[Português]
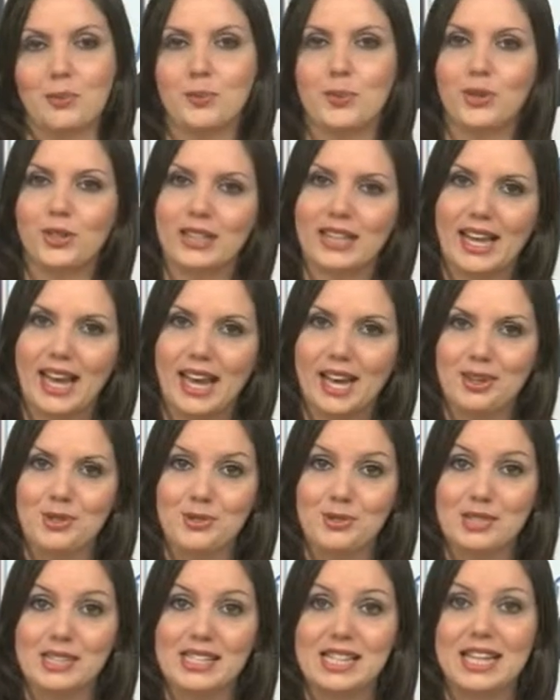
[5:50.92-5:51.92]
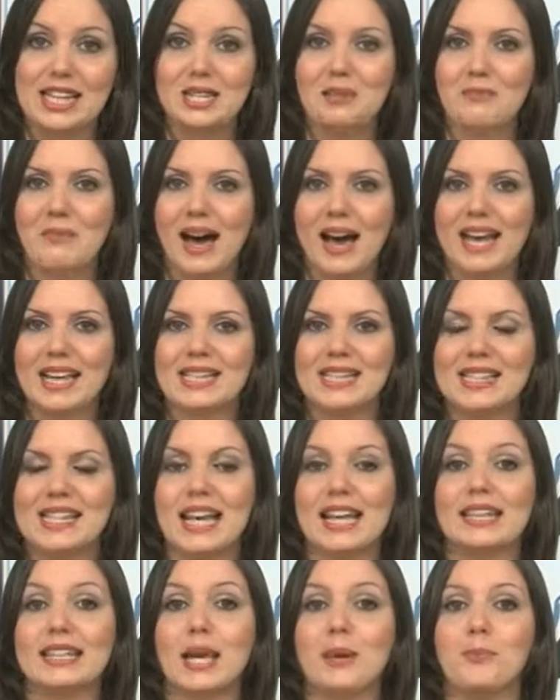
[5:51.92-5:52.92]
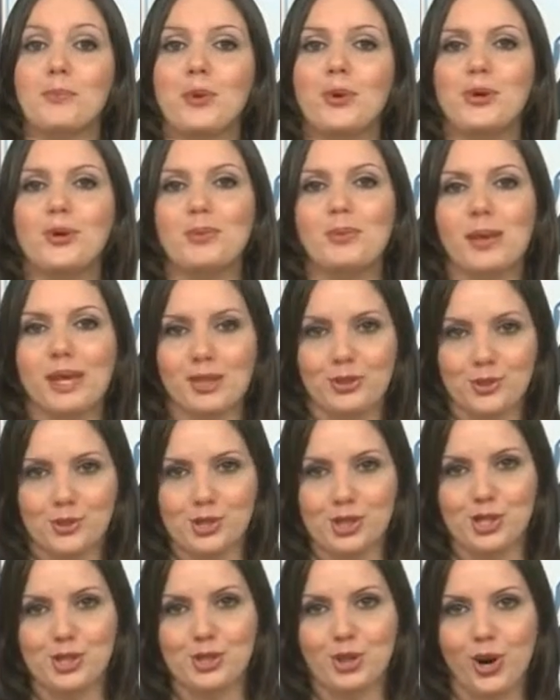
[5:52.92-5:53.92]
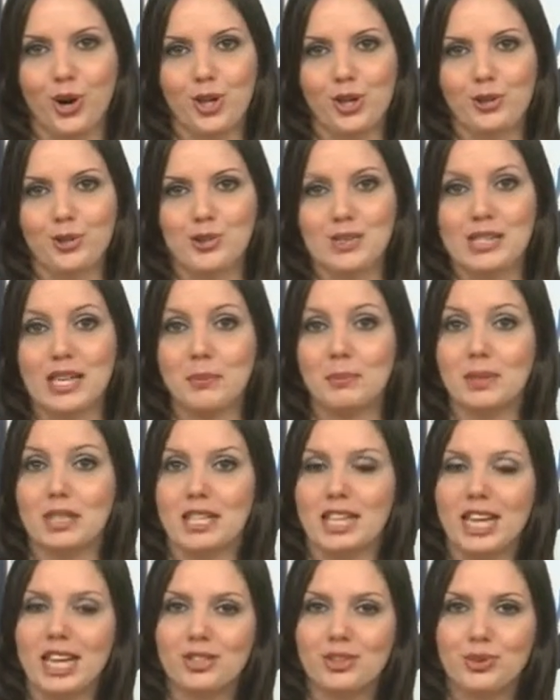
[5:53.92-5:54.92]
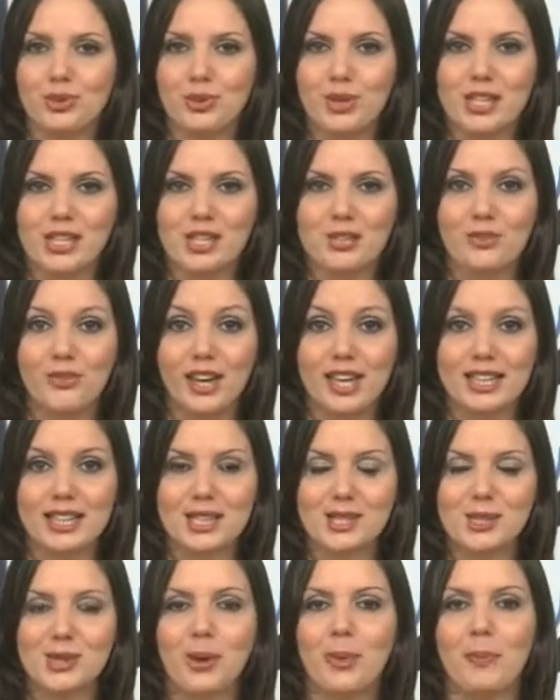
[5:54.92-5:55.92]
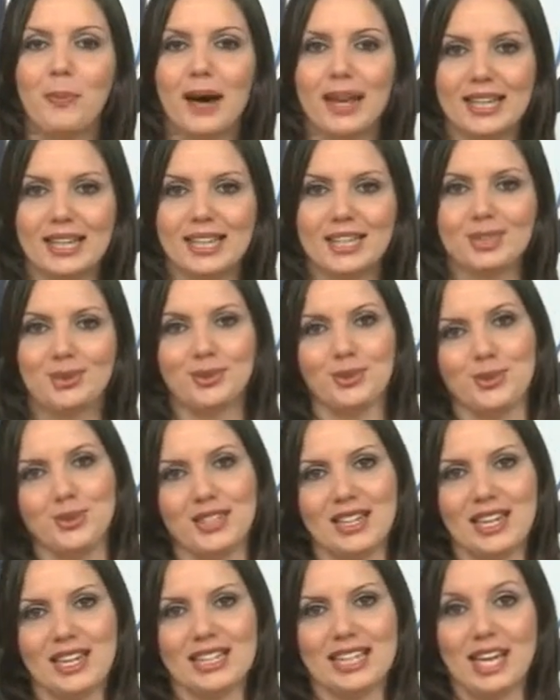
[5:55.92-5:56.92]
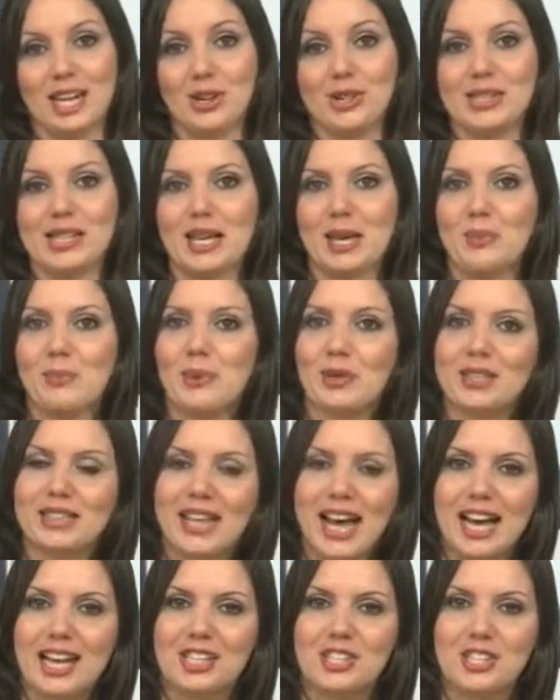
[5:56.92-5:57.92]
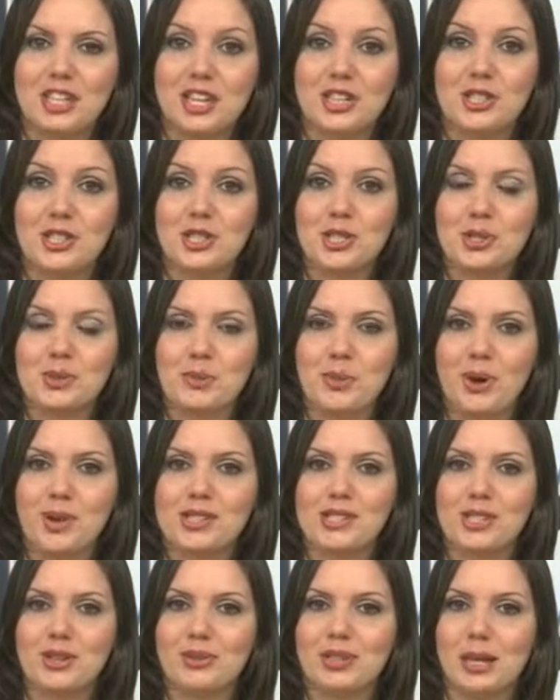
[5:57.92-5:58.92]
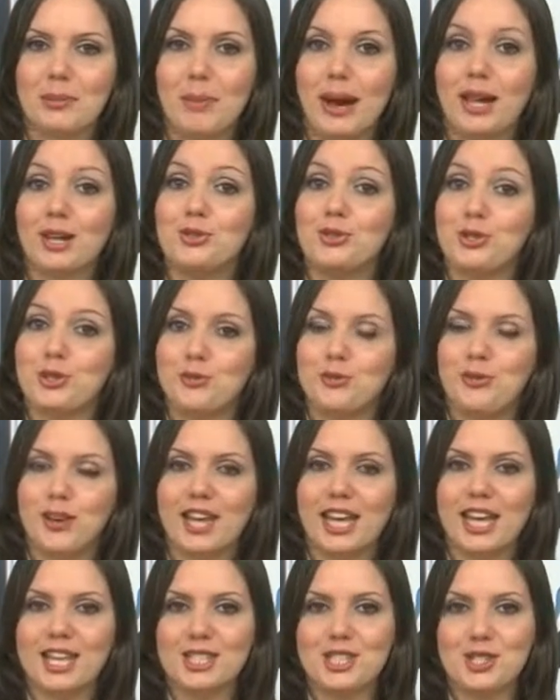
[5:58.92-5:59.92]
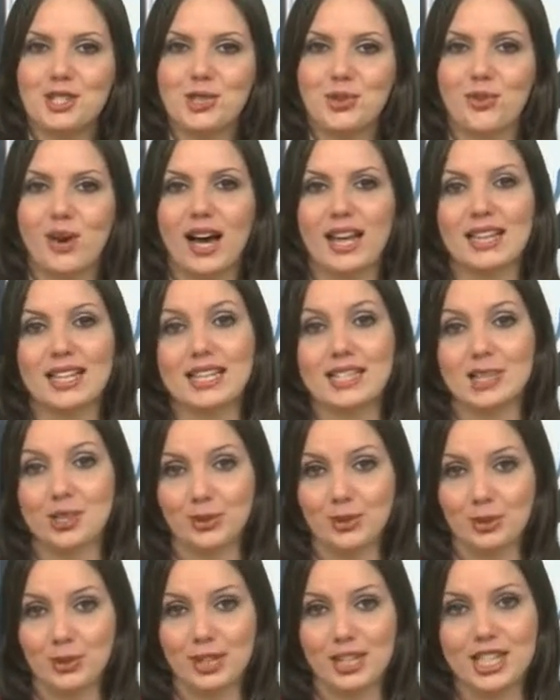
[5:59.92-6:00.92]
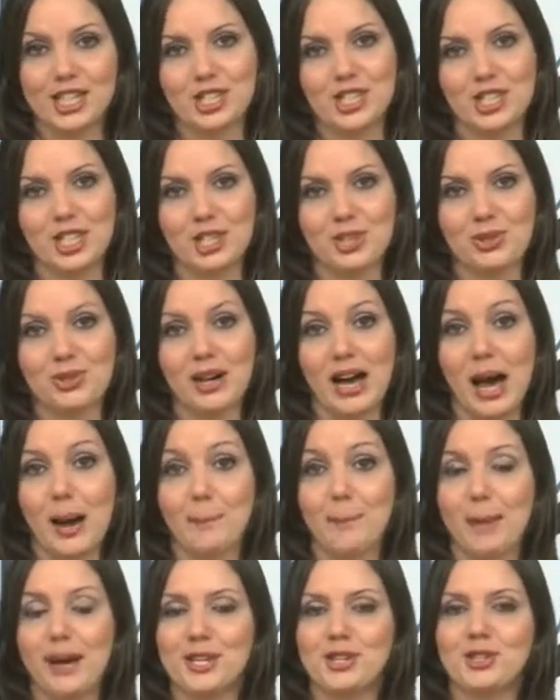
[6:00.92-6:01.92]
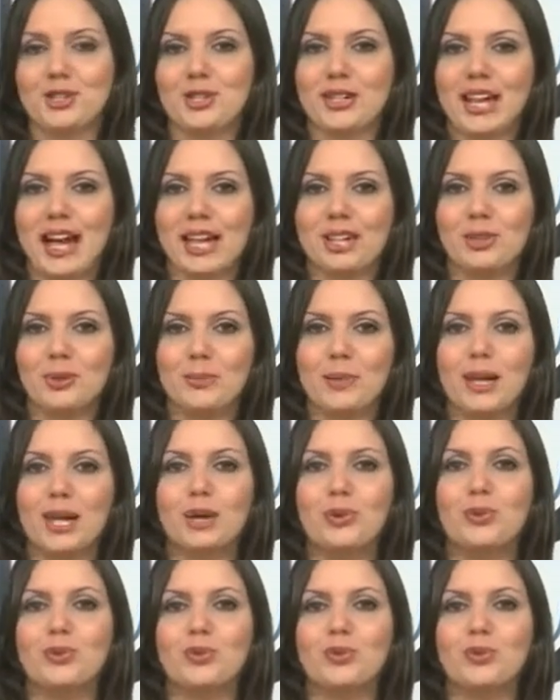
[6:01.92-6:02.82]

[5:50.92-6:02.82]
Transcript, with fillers: Bonecos, animais e até monumentos históricos em miniaturas feitas com palito. Na nossa reportagem, a gente mostra o trabalho diferente de um artesão nordestino apaixonado pela